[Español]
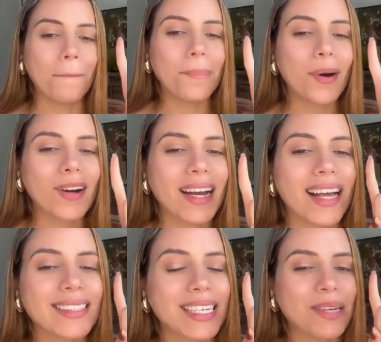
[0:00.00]
por
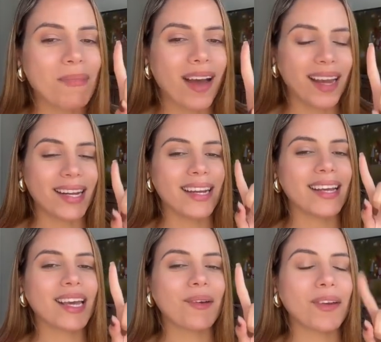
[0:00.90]
las imágenes
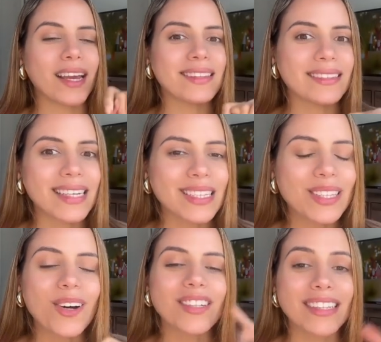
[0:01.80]
que vi en
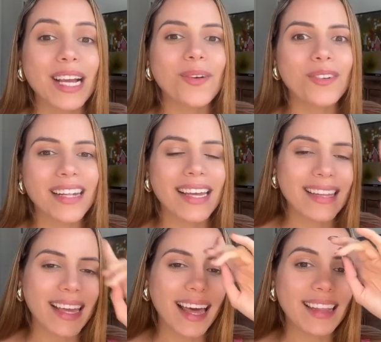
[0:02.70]
TikTok tengo una
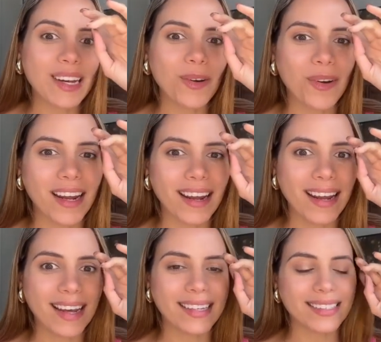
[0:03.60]
idea de lo que
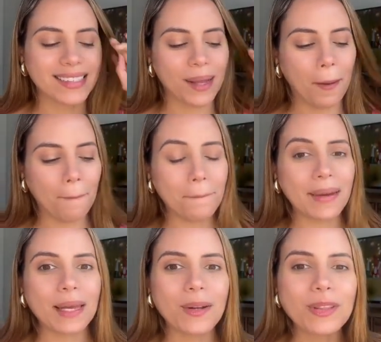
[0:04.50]
es,
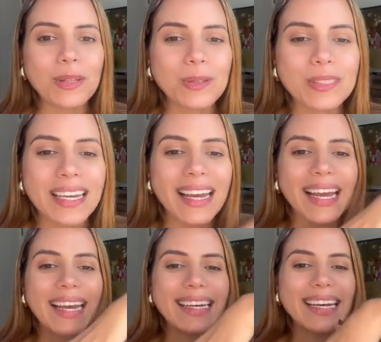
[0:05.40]
pero no sé en